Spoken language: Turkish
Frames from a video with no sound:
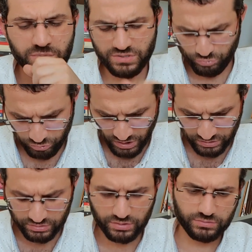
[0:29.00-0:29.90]
Bizim
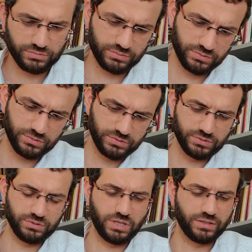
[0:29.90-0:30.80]
bunları e,
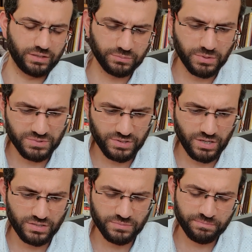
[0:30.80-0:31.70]
dert etmemiz
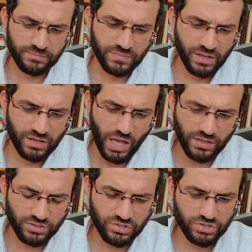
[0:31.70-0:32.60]
lazım.
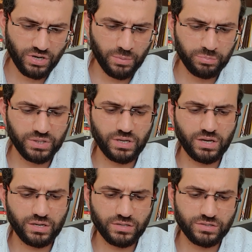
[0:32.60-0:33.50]
Yani kişi Rabbi ile
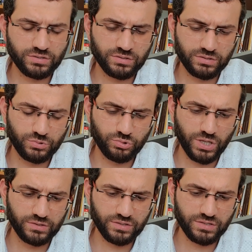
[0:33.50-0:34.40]
arasını
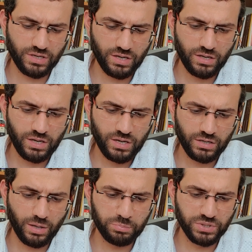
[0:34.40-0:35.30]
düzeltirse,
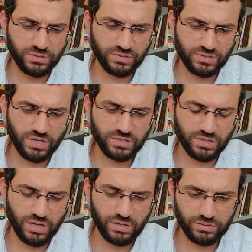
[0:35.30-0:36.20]
Rabbinin
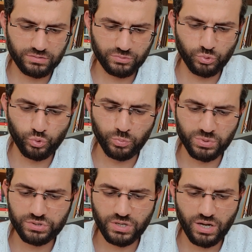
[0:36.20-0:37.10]
rızasına uygun
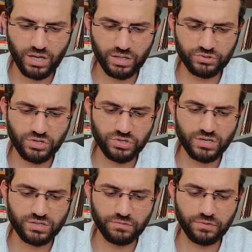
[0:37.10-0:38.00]
bir hayat
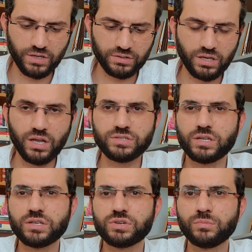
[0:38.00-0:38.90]
yaşarsa, fertte
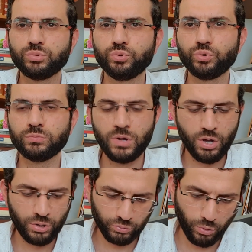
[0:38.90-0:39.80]
gerçekleşen bu durum
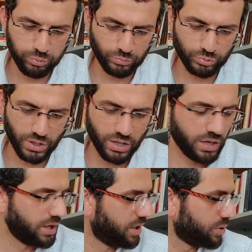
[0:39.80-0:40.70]
toplumu da
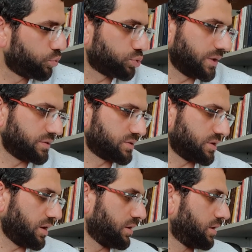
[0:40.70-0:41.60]

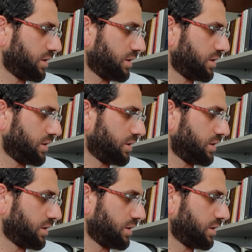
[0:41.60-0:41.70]
kuşatırsa